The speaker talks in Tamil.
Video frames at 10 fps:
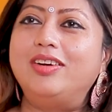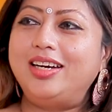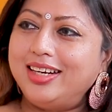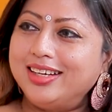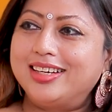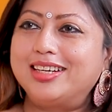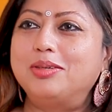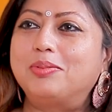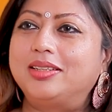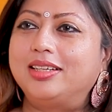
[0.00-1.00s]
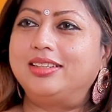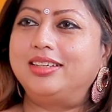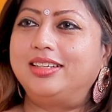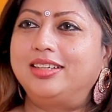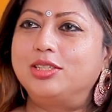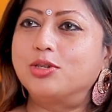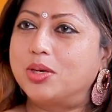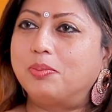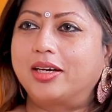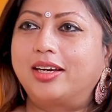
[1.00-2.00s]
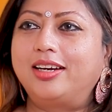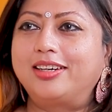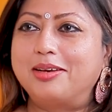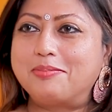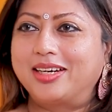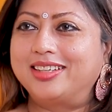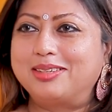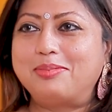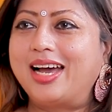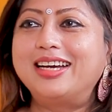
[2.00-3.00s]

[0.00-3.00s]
வெளியில் யாராவது பார்த்தா தான் ஜோசியம் பார்க்குறீங்களான்னு கேட்பாங்க நம்ம